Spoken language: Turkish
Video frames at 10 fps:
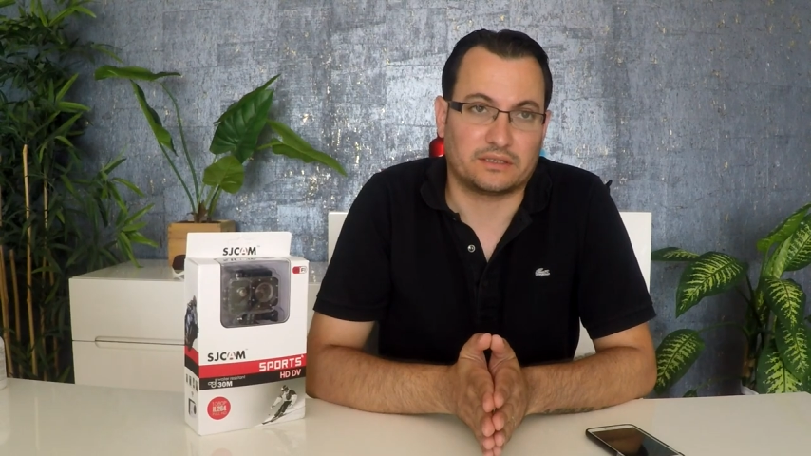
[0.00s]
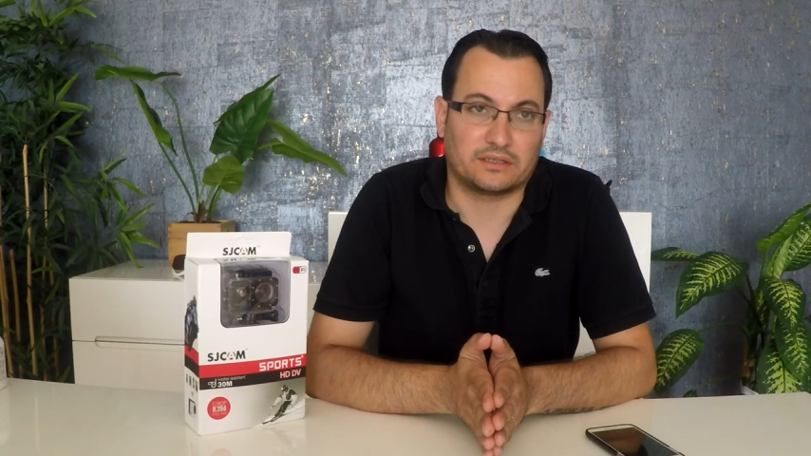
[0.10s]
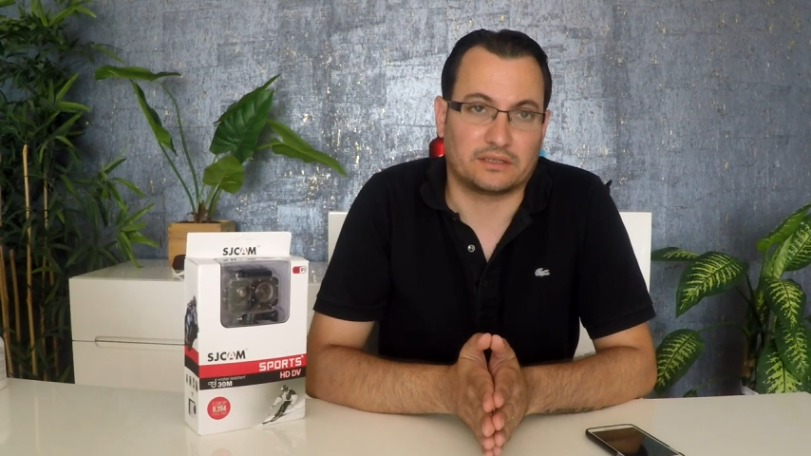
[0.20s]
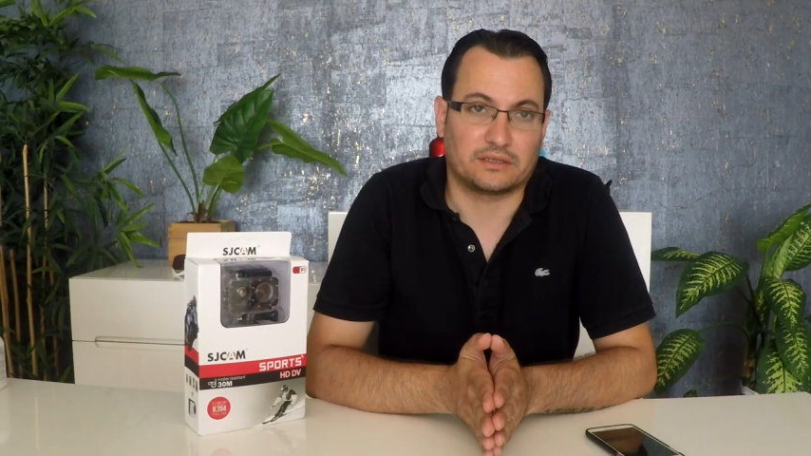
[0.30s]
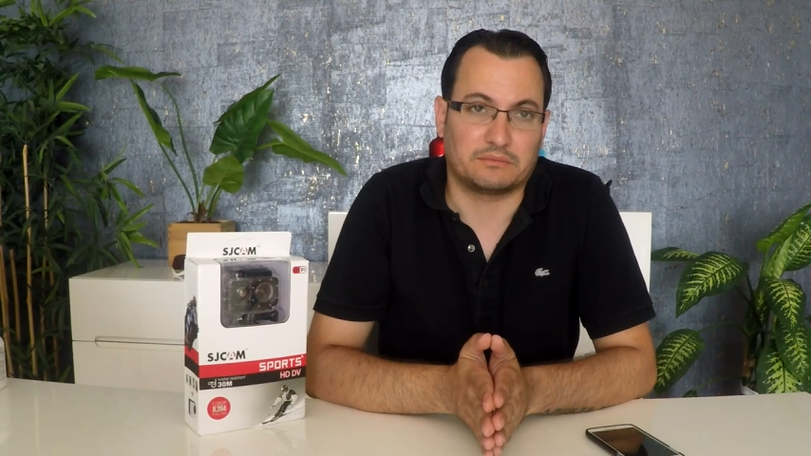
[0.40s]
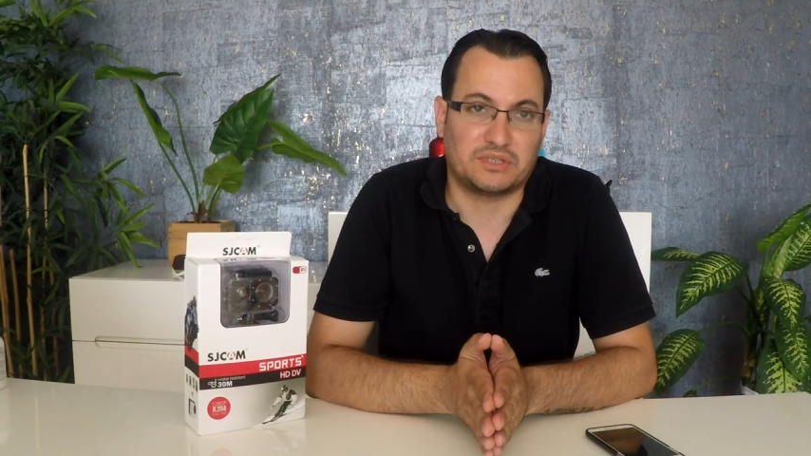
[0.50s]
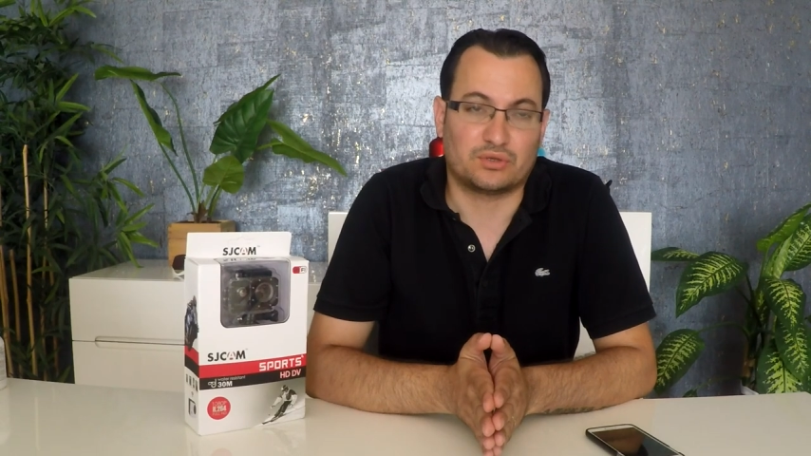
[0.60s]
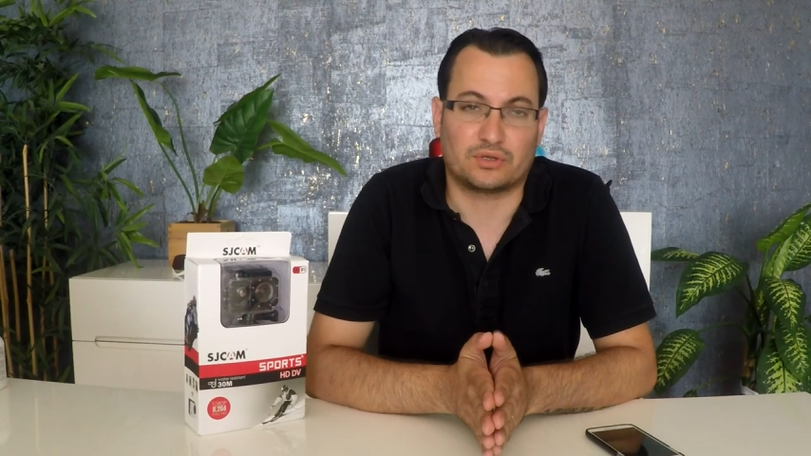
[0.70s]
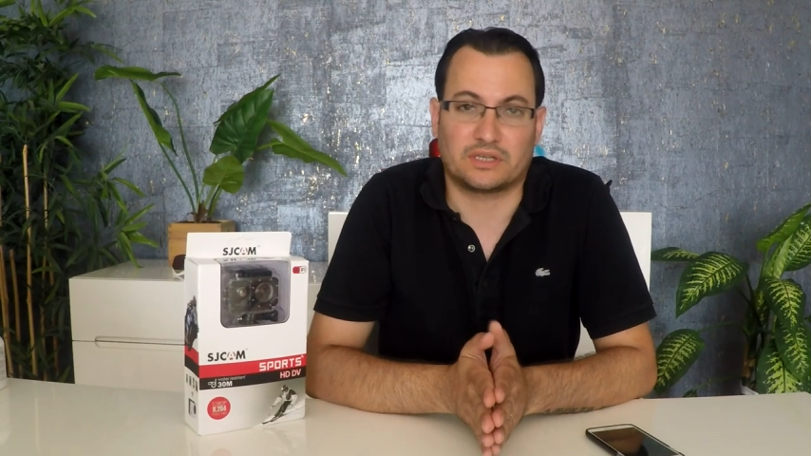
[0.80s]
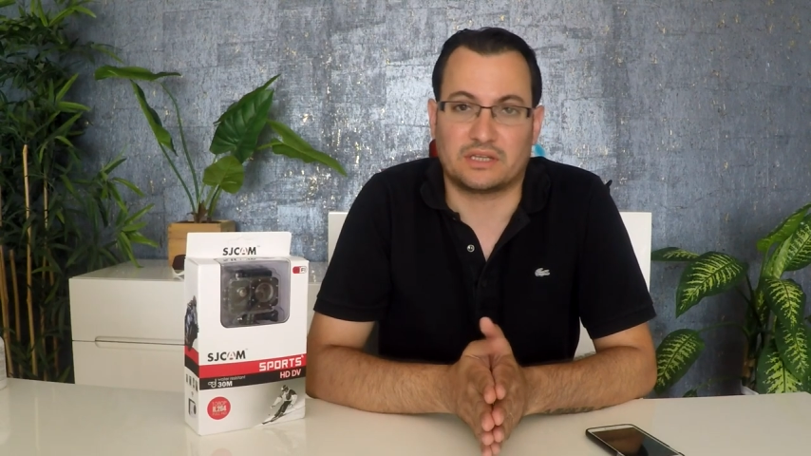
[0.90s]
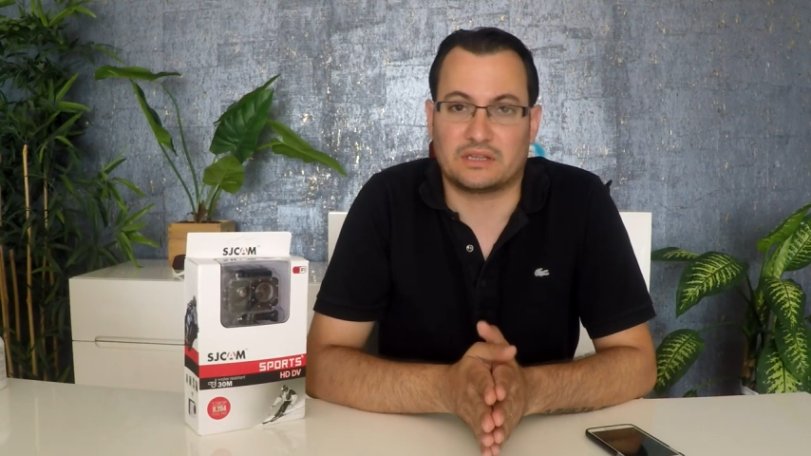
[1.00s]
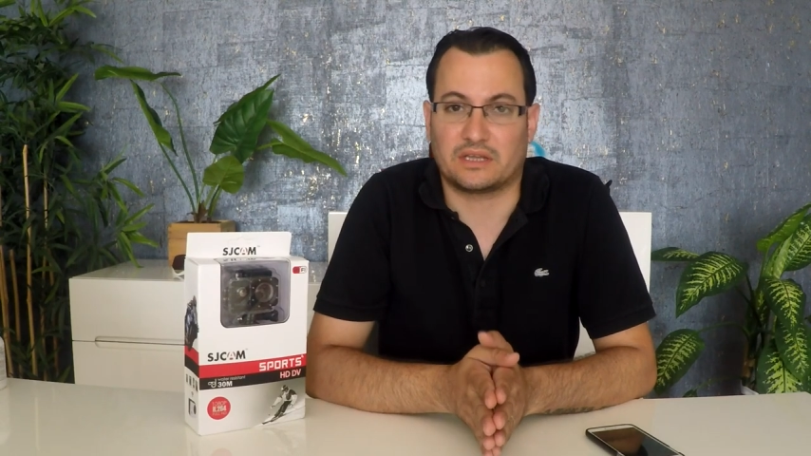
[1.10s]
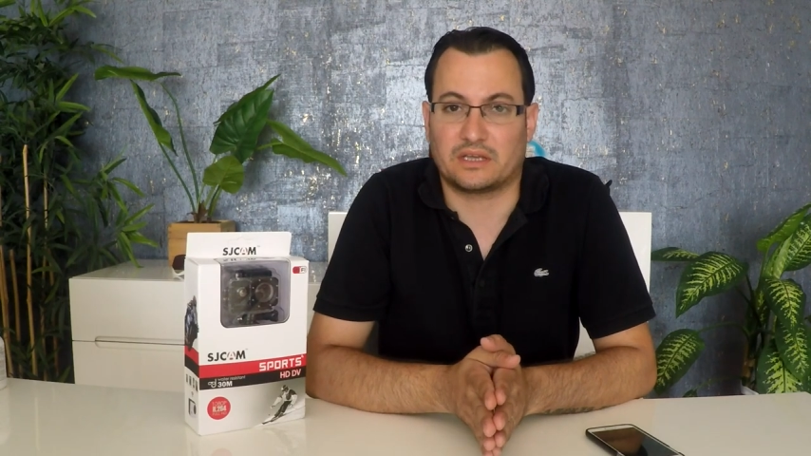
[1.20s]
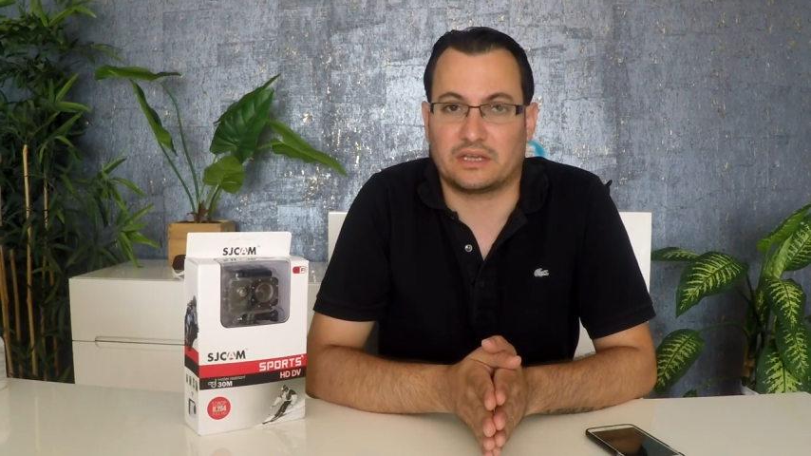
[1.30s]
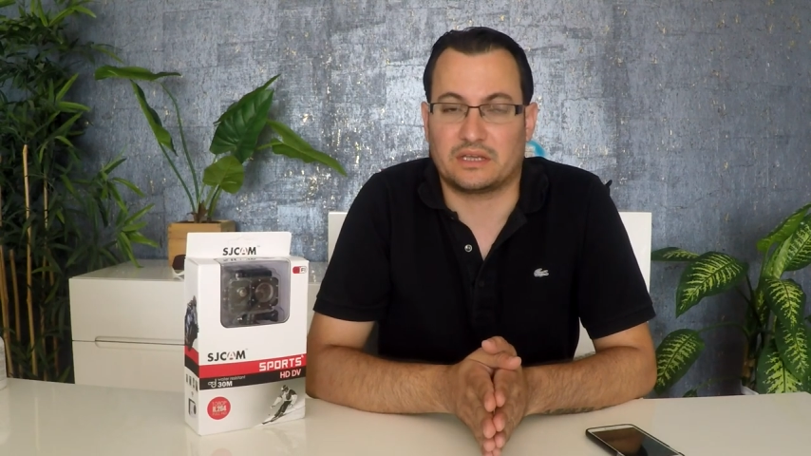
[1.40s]
Ee, bir
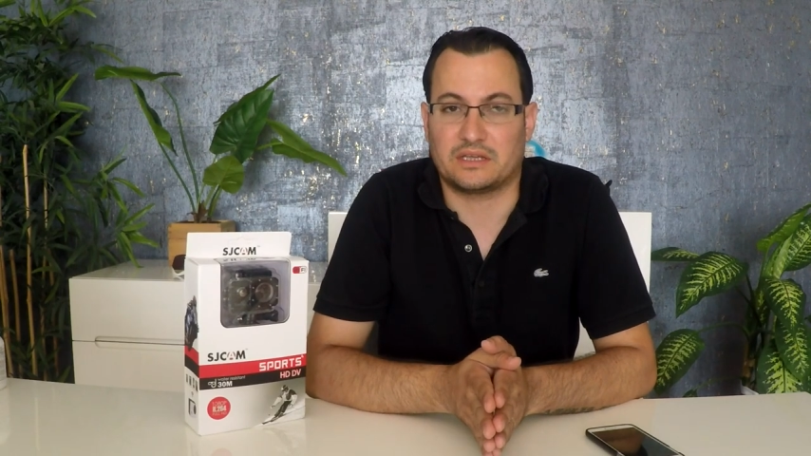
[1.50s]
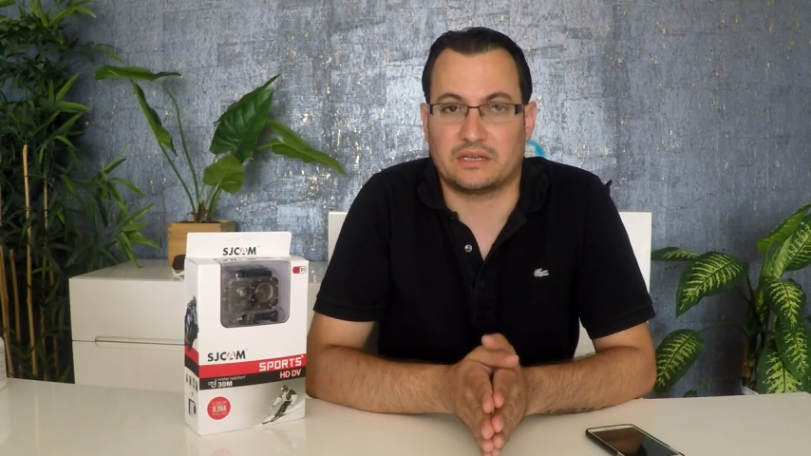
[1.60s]
sonrakinde